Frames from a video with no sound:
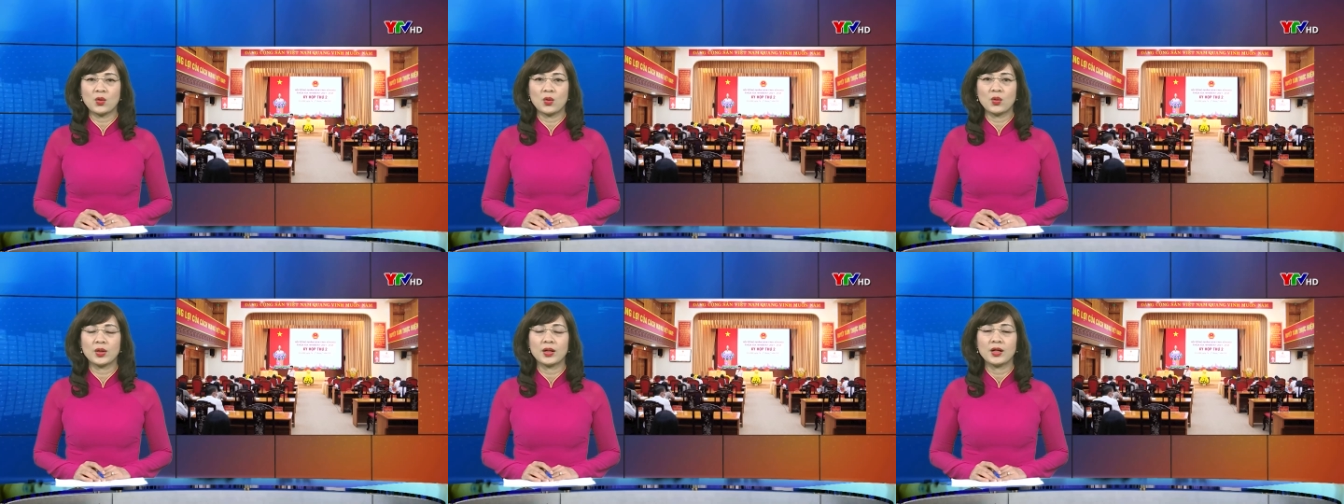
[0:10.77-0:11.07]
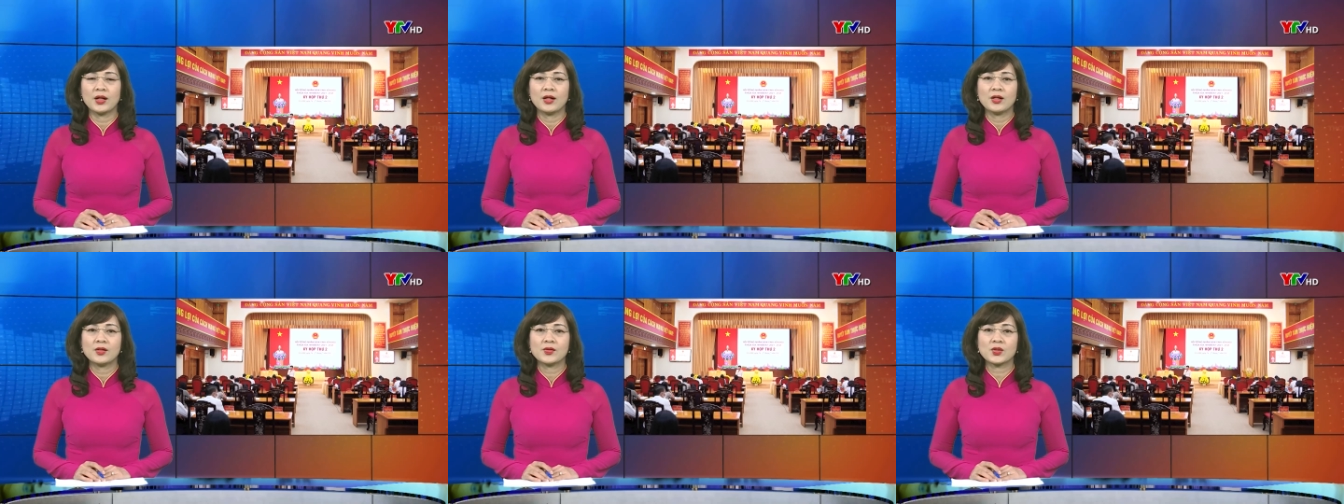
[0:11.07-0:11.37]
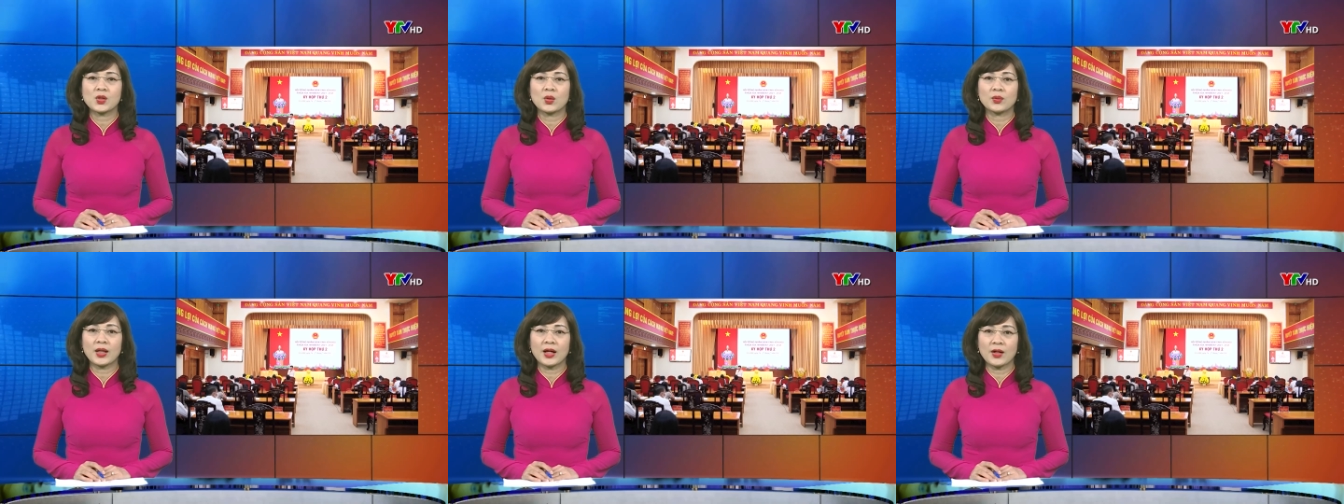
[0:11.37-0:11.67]
hội
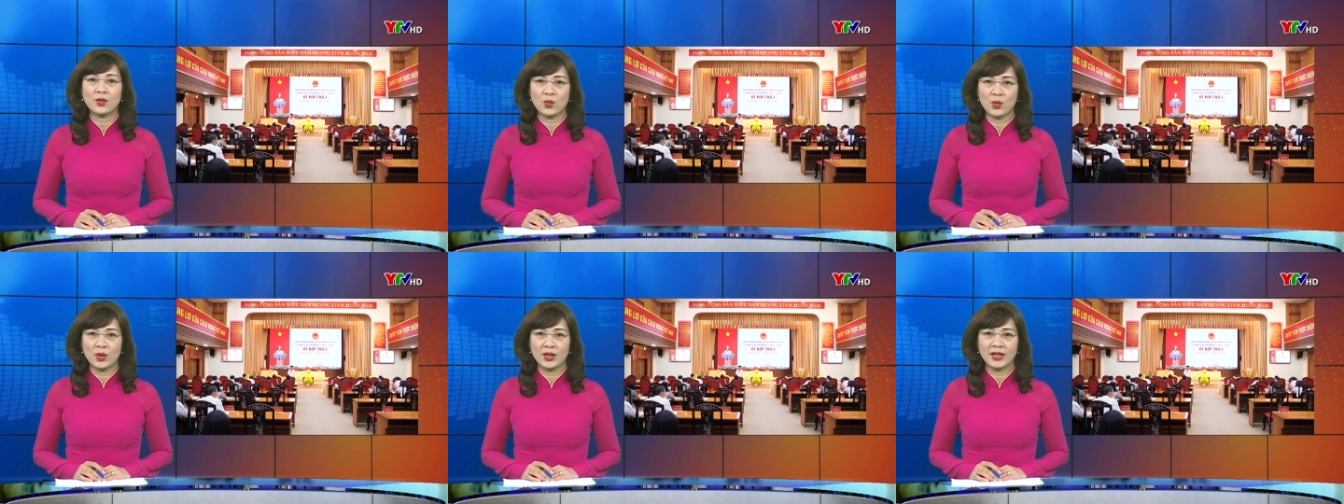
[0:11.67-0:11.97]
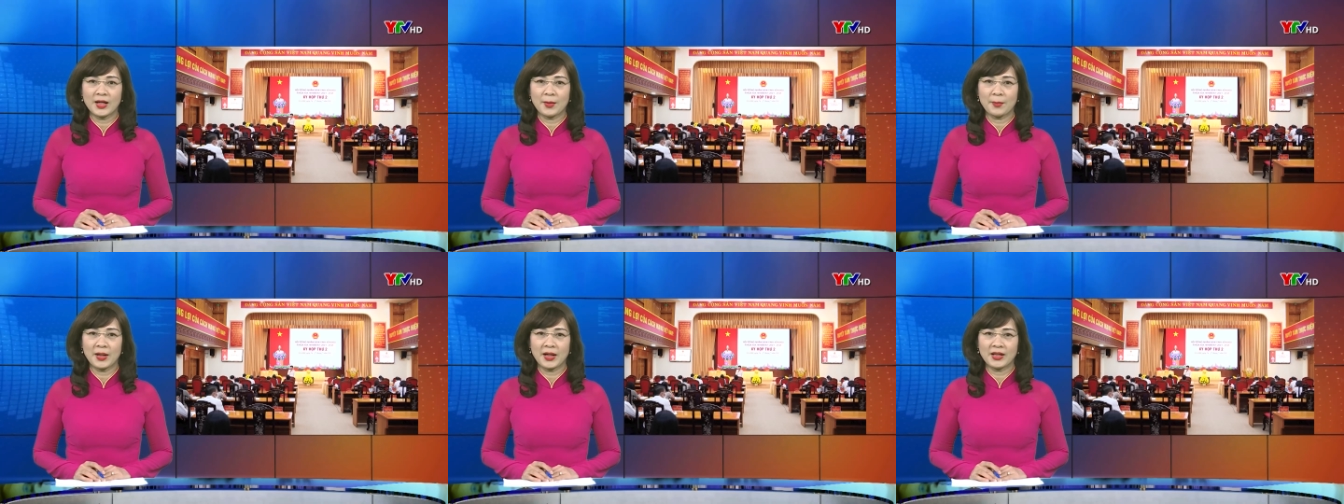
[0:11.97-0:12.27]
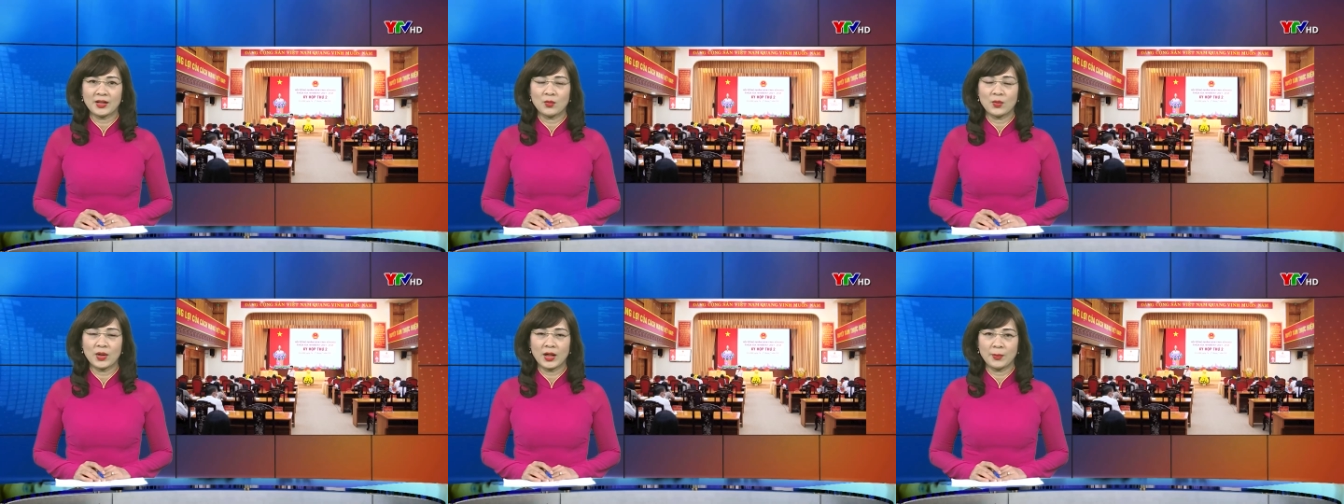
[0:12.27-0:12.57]
sau tháng cuối năm
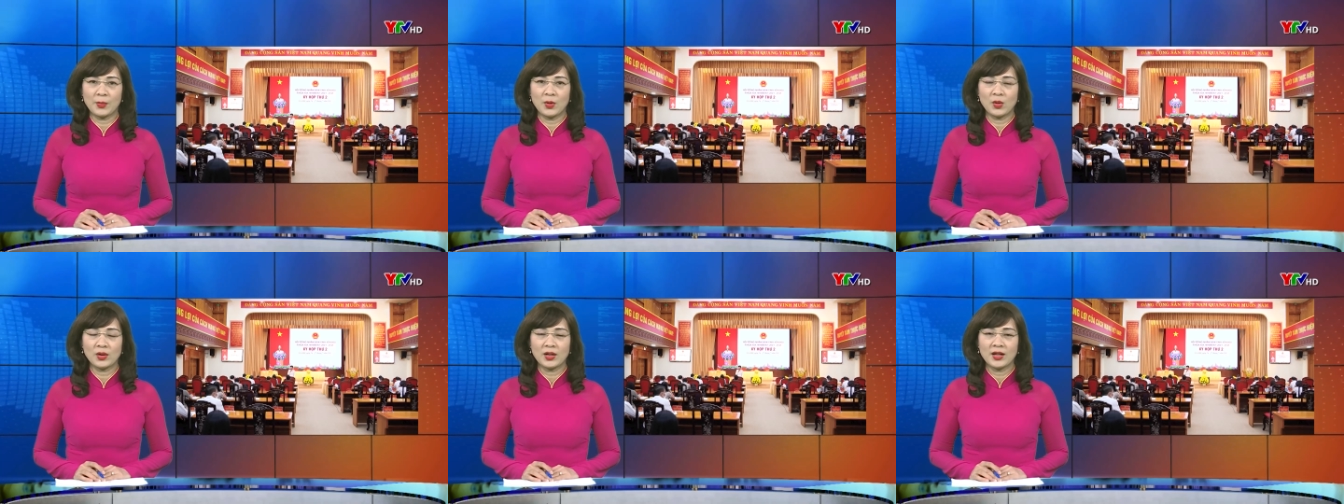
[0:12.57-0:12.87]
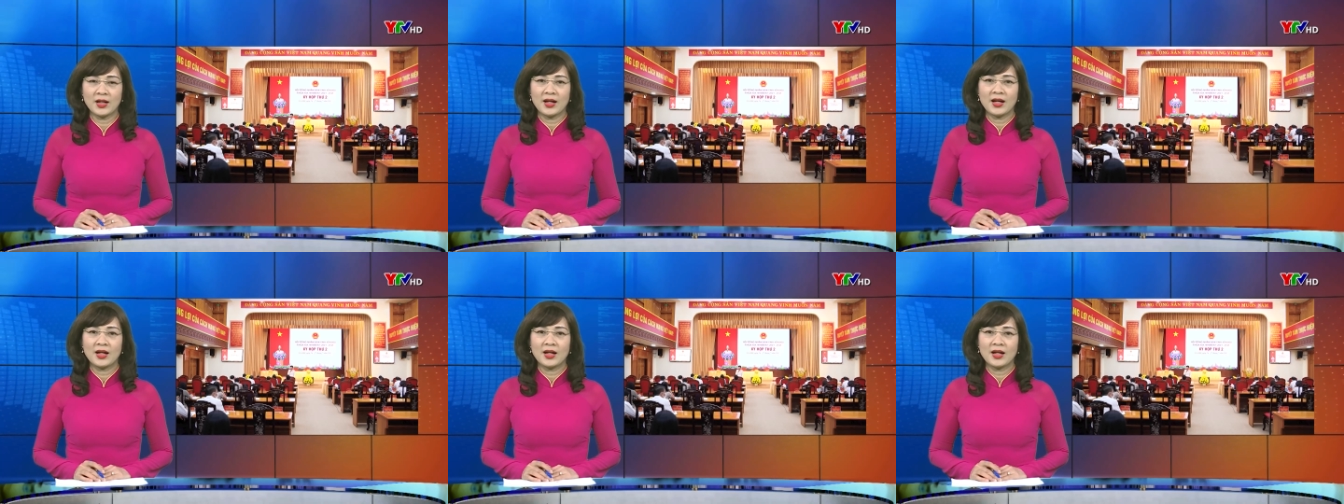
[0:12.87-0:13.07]
2021,